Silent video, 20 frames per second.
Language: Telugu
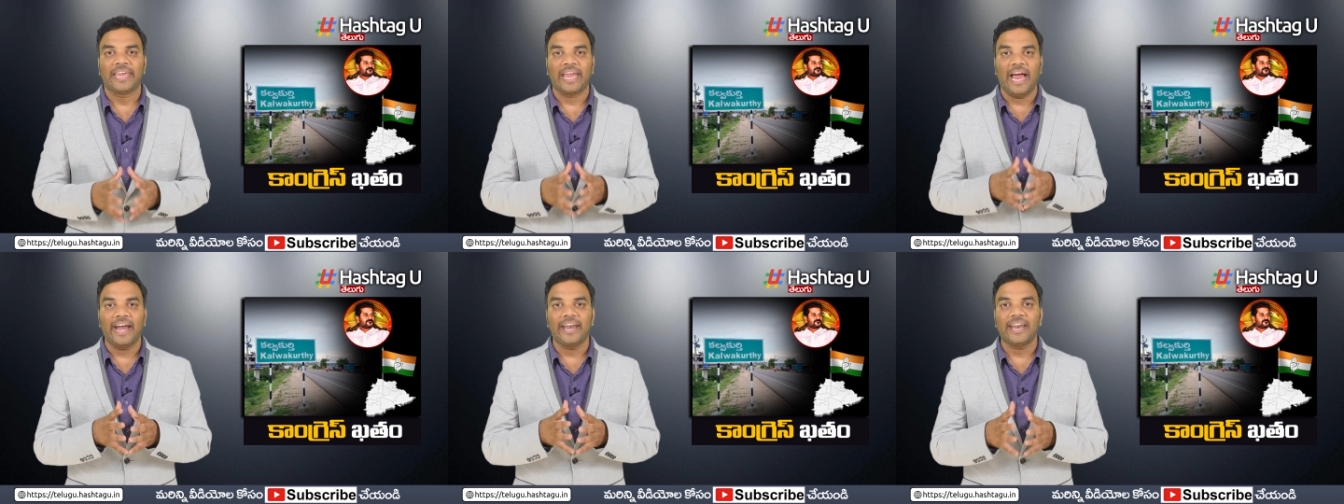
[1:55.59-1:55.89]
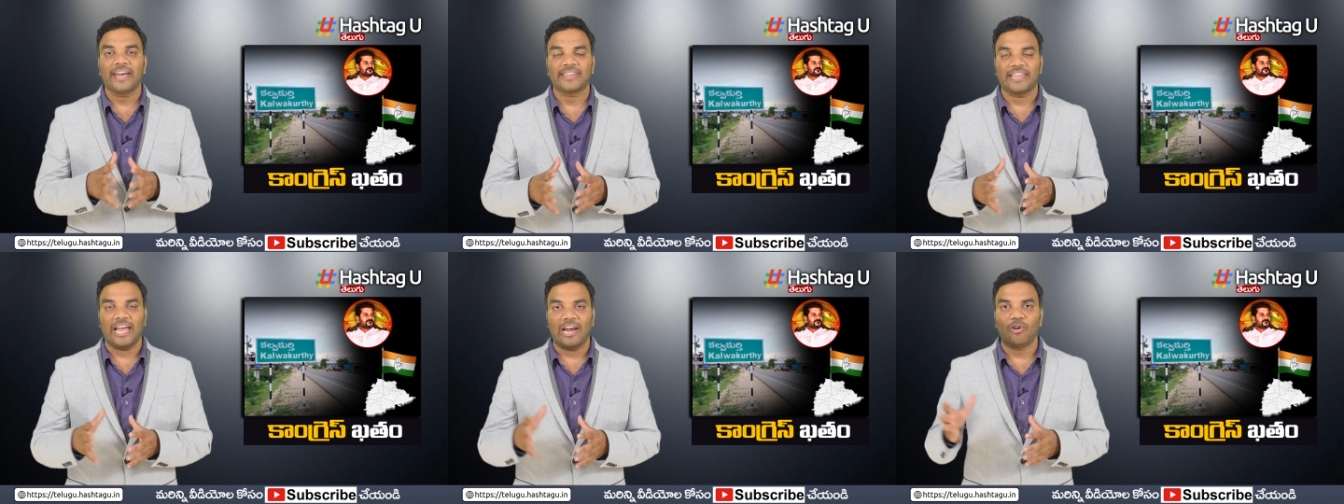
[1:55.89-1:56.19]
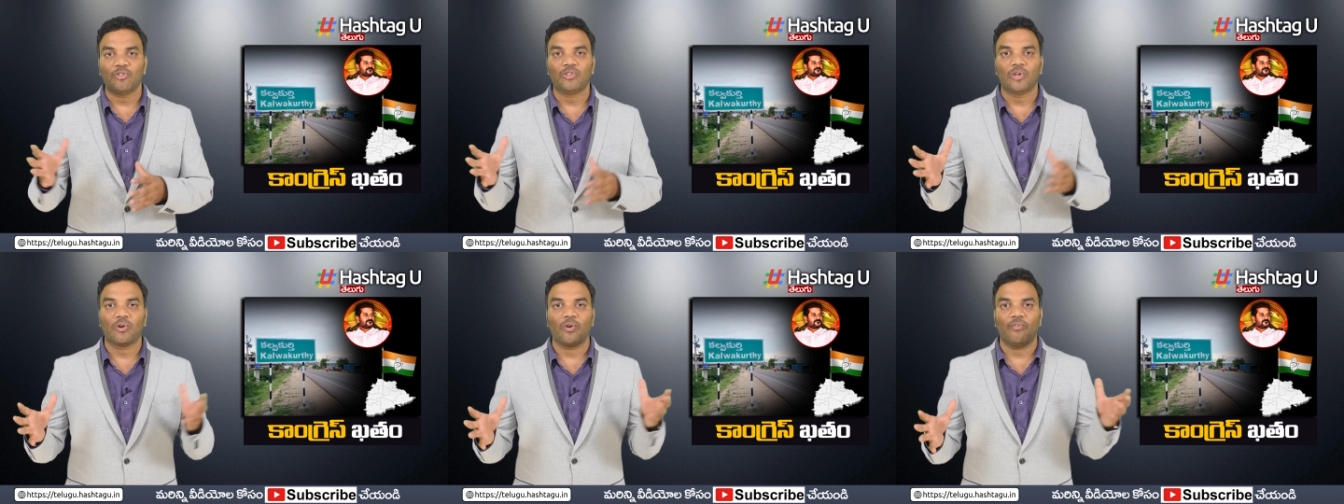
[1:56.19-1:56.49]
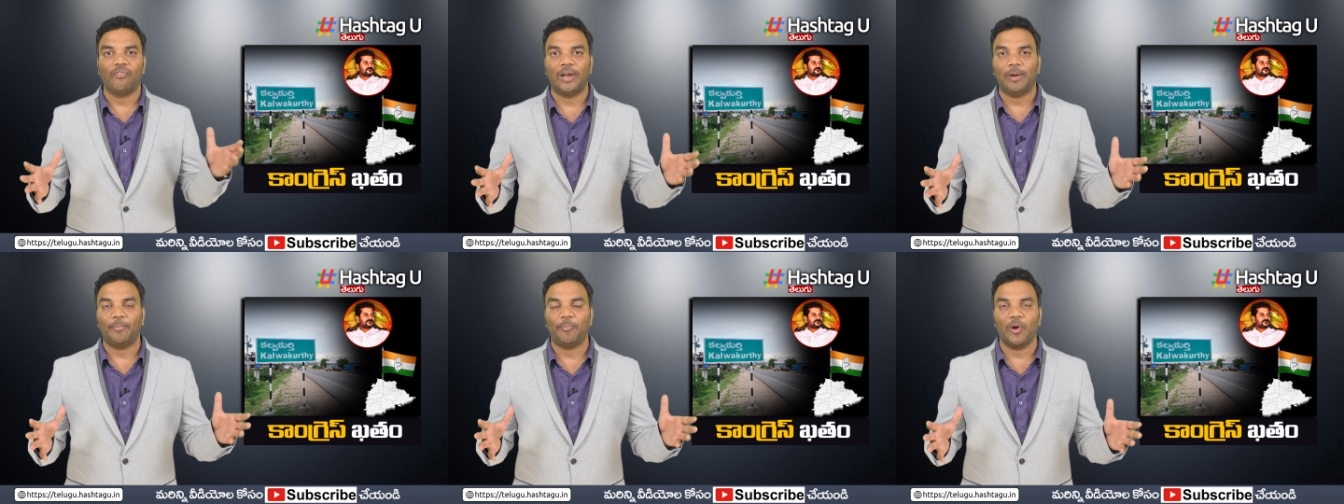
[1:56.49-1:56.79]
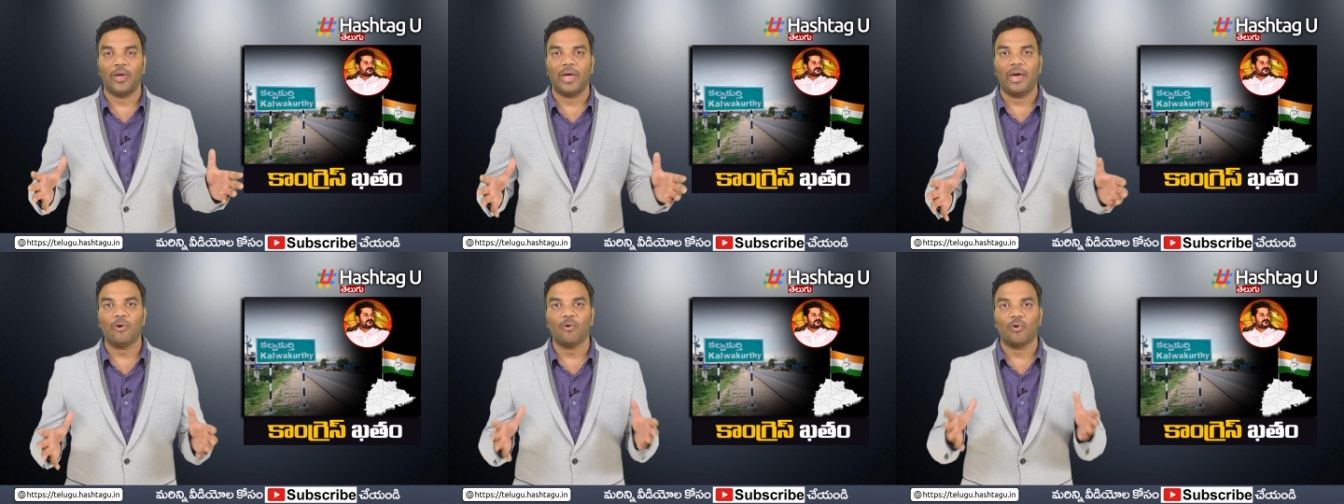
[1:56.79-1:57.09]
క్యాడర్ తలవదుక్కు
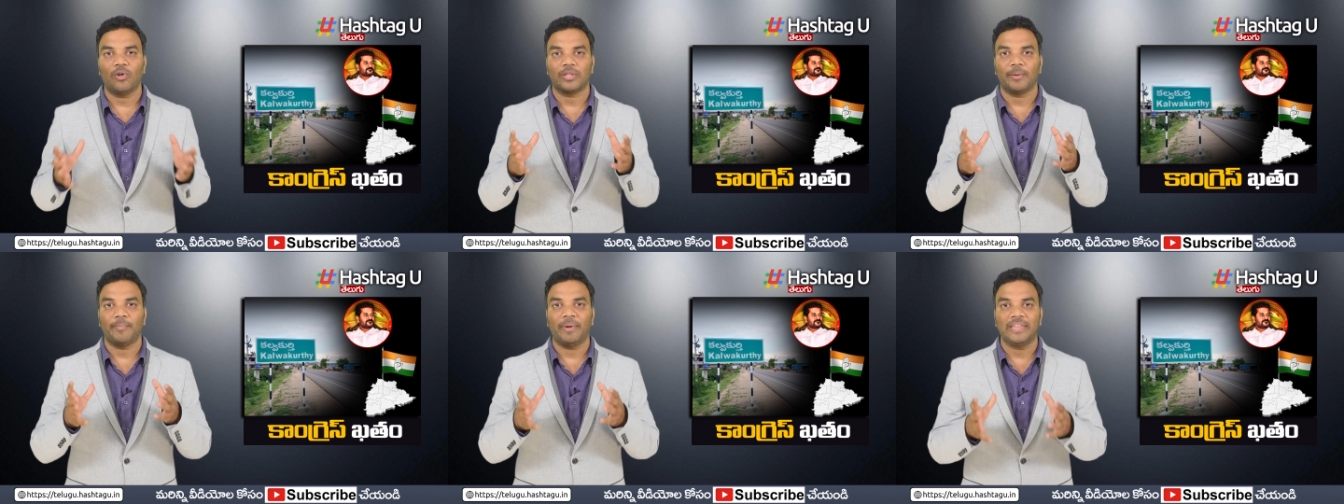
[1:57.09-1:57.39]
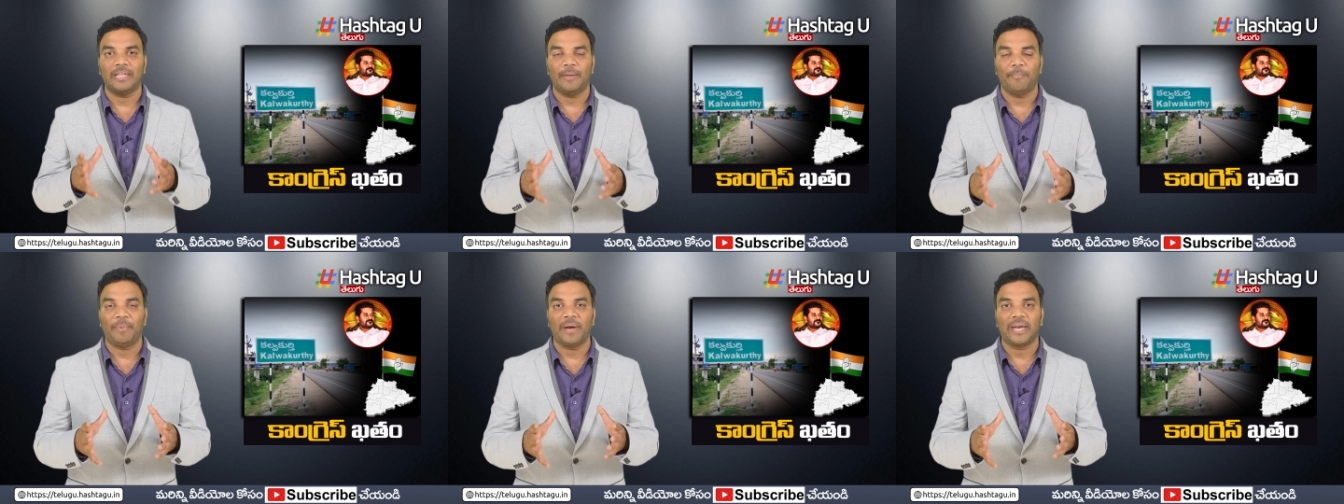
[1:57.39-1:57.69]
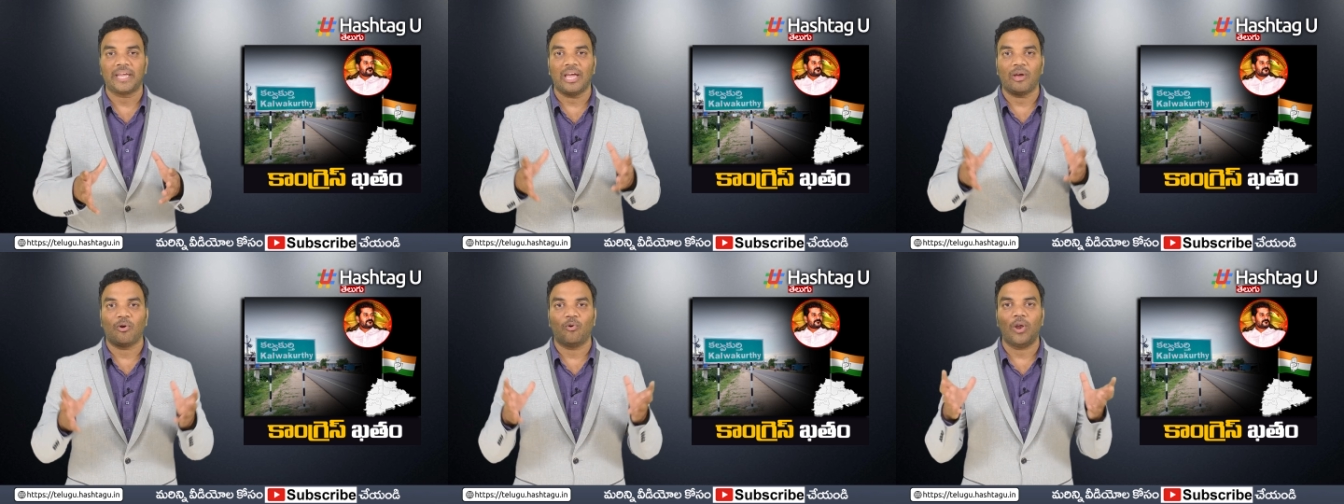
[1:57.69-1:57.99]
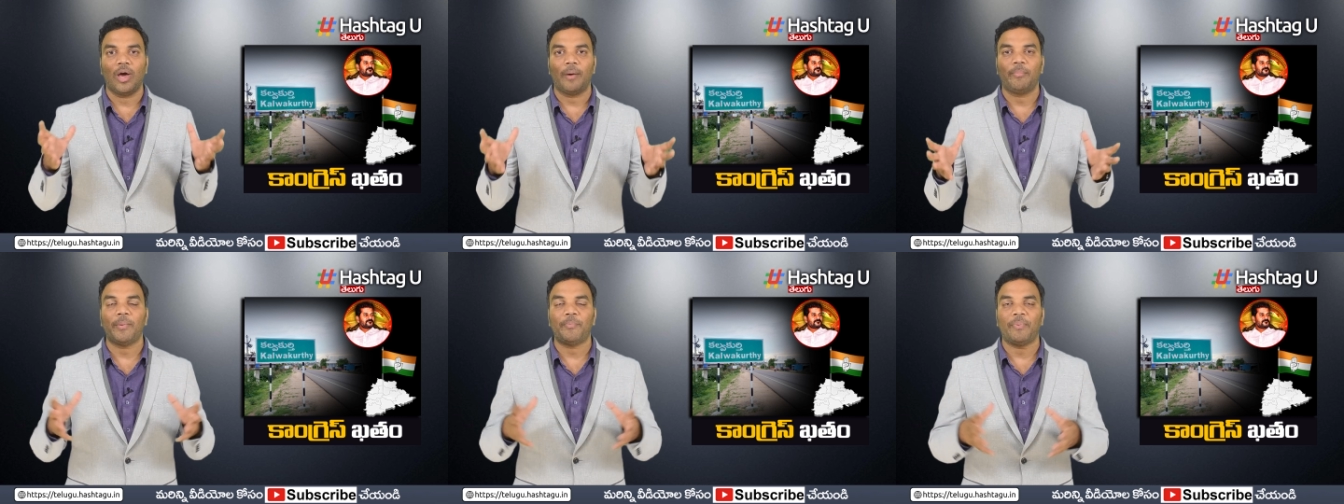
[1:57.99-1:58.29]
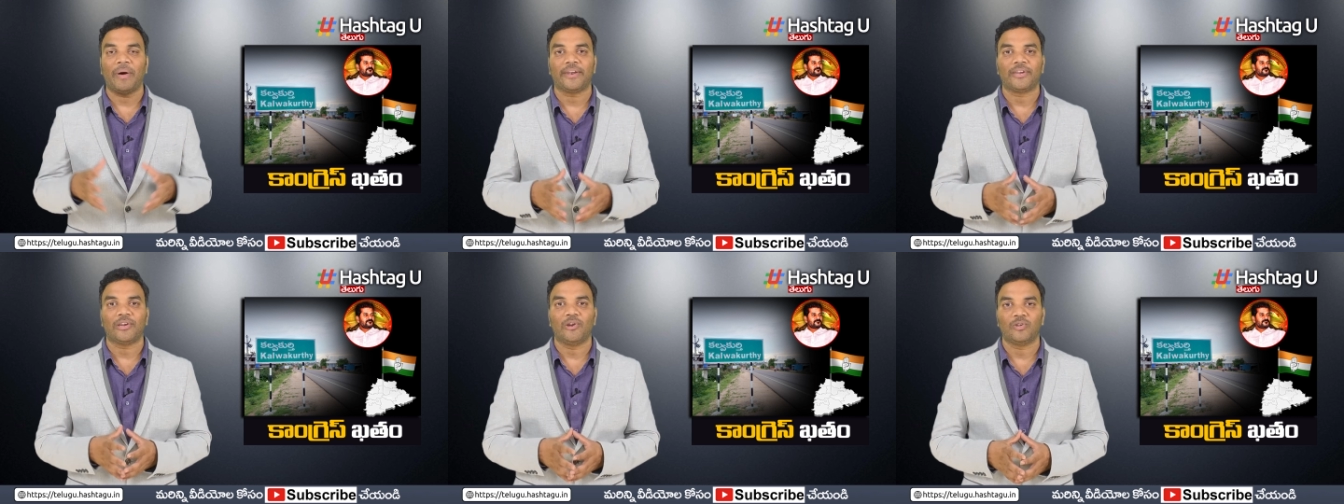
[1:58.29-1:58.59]
వెళ్ళిపోయారు కొంతమంది ఇప్పటికే గులాబీ
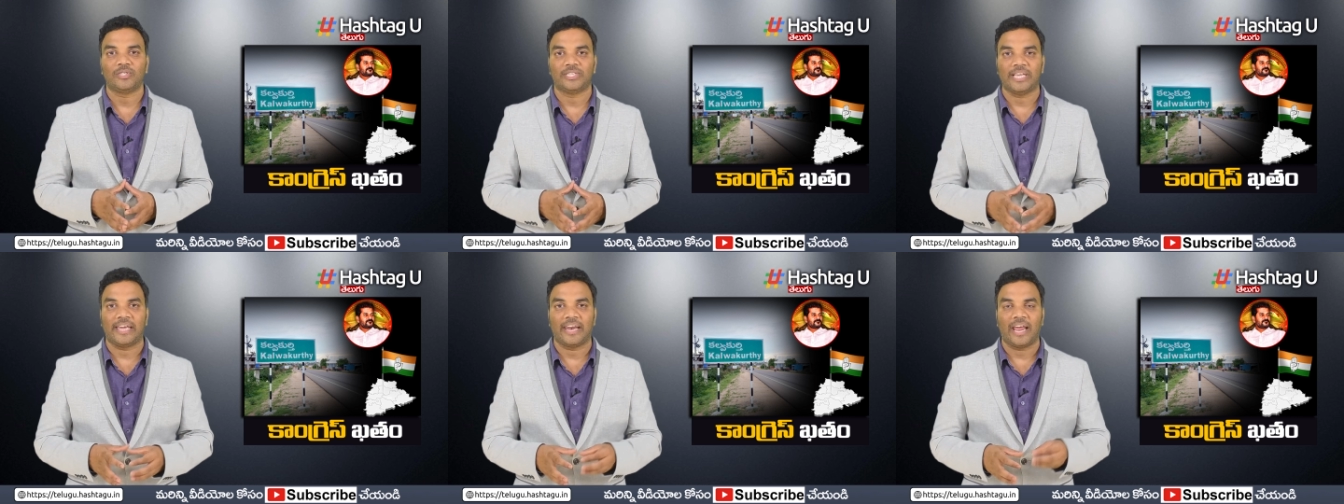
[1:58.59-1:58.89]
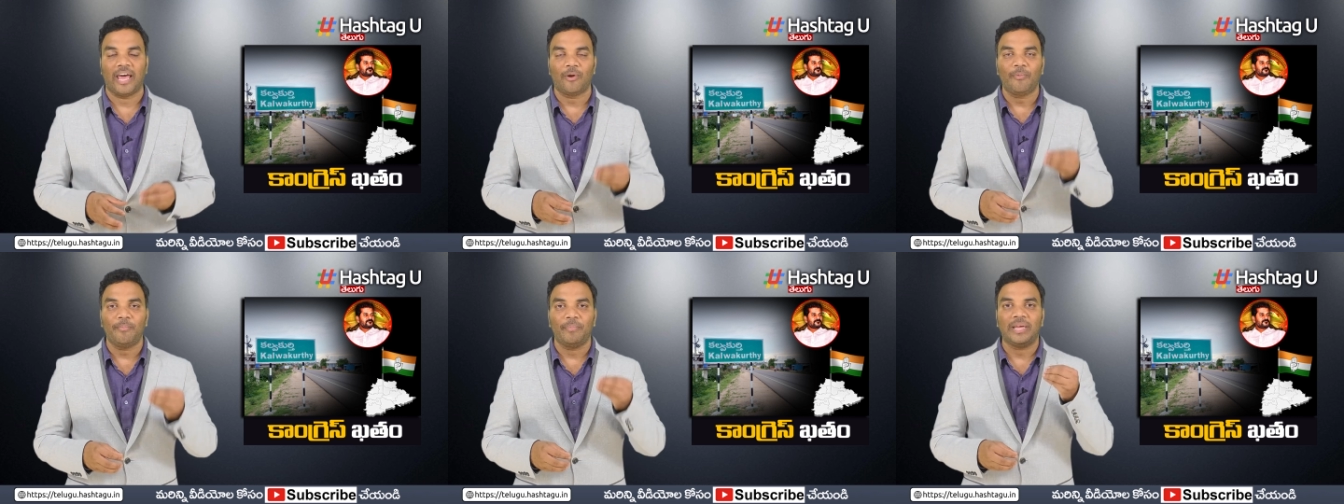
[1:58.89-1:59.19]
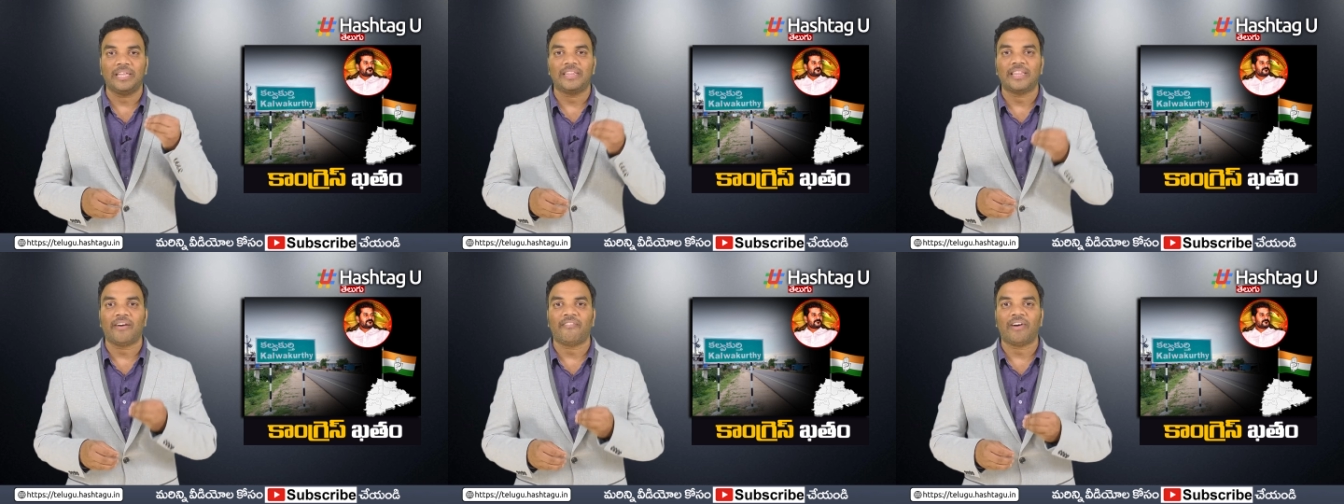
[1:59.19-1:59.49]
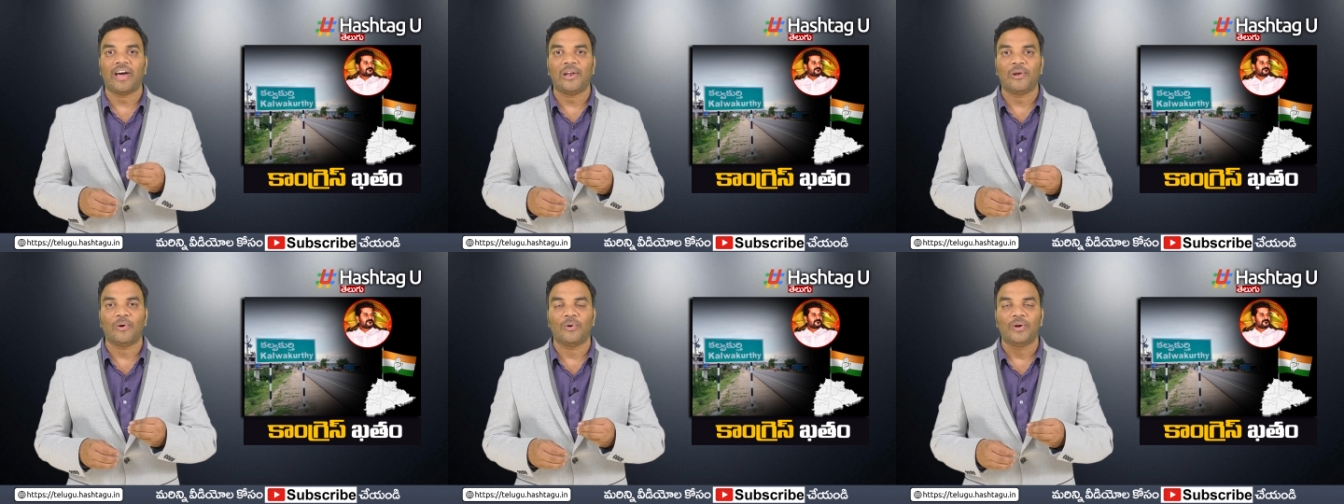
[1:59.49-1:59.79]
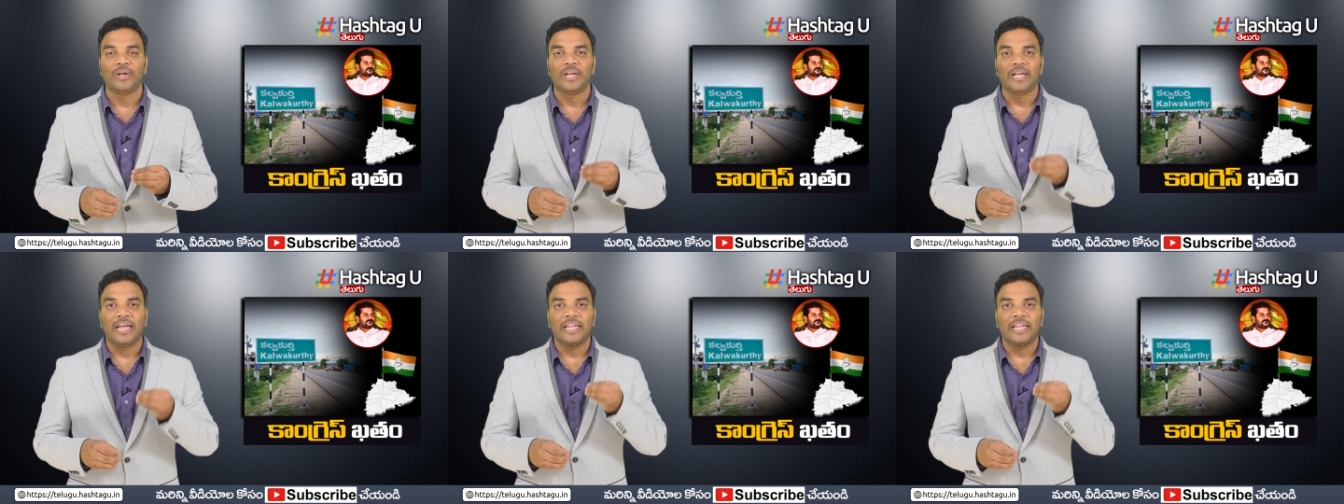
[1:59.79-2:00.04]
పార్టీలో చేరారు మిగతా వాళ్ళు